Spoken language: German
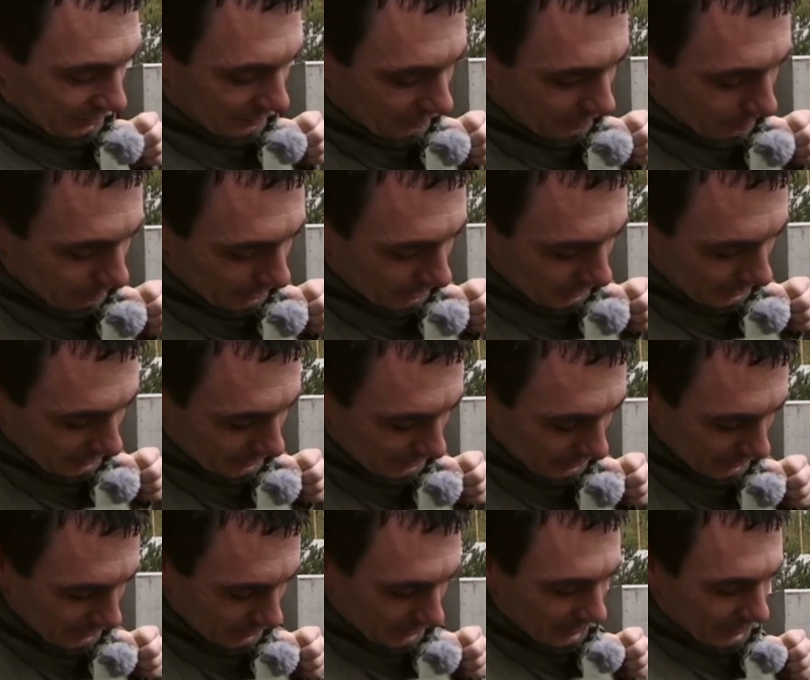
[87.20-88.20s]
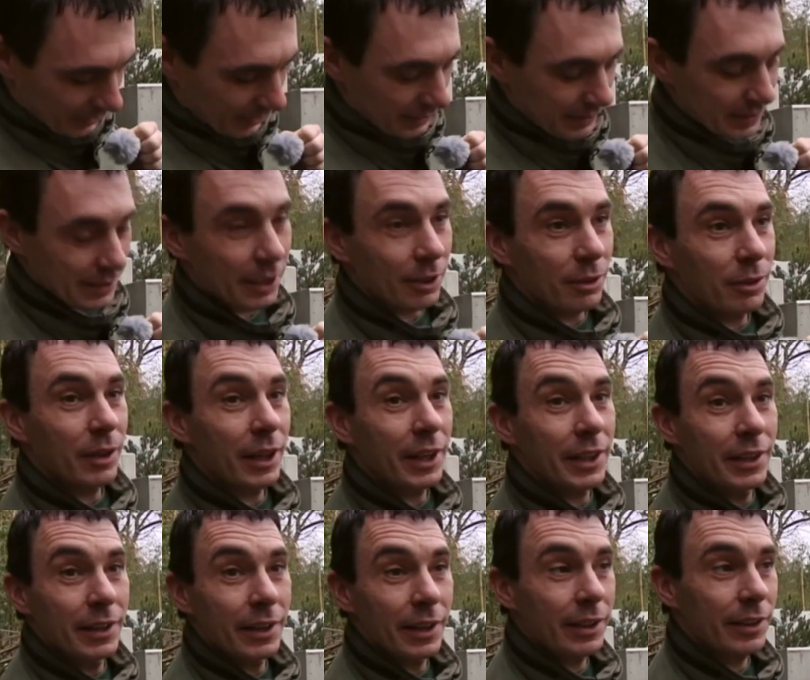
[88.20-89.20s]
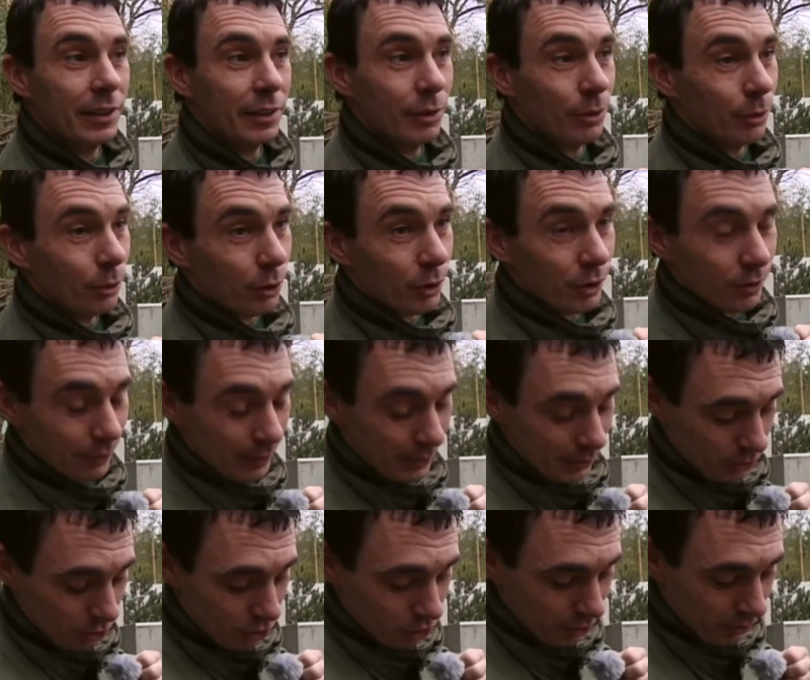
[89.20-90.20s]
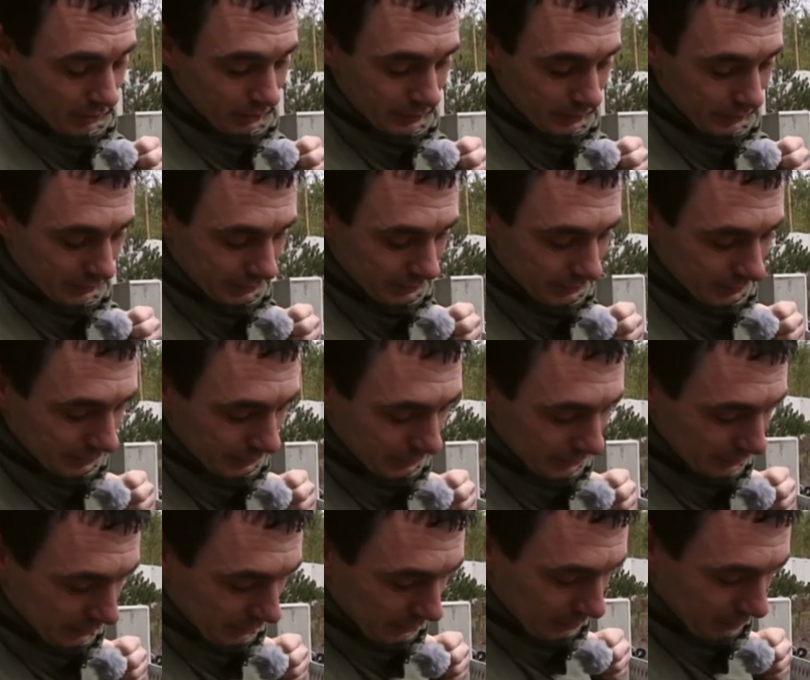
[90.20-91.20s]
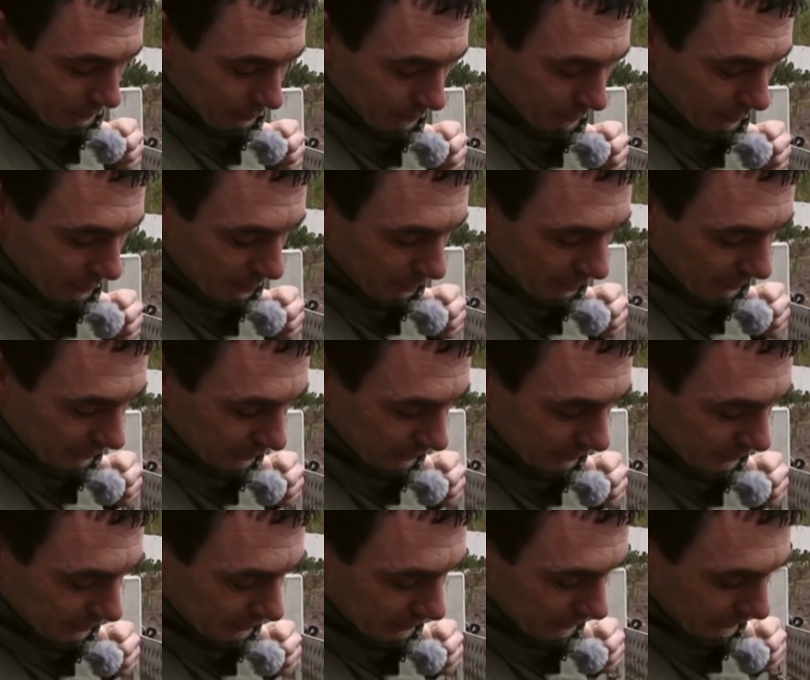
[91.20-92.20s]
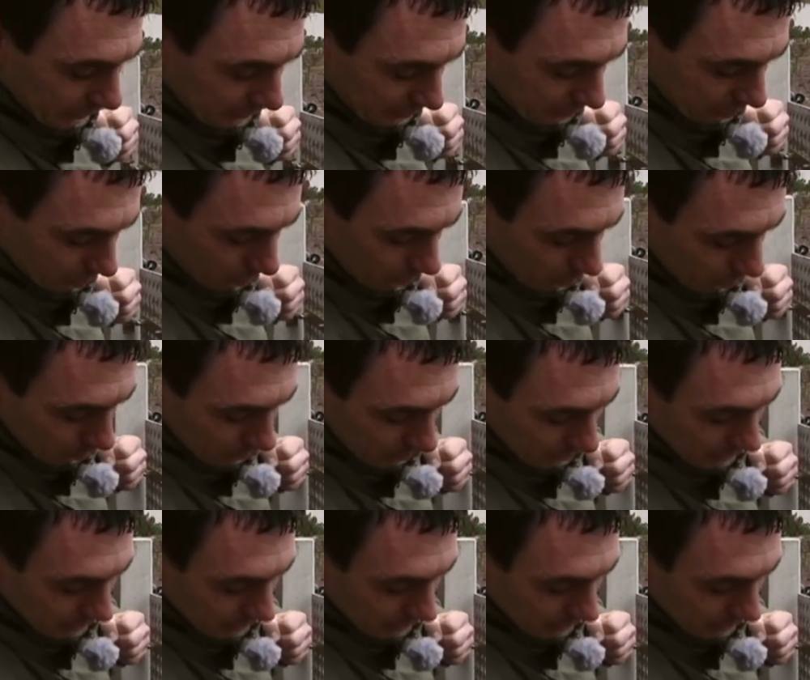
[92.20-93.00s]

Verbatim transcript: es mal einen Tag und eine Nacht durchweg geschneit hat und wie man sieht, ringsherum um die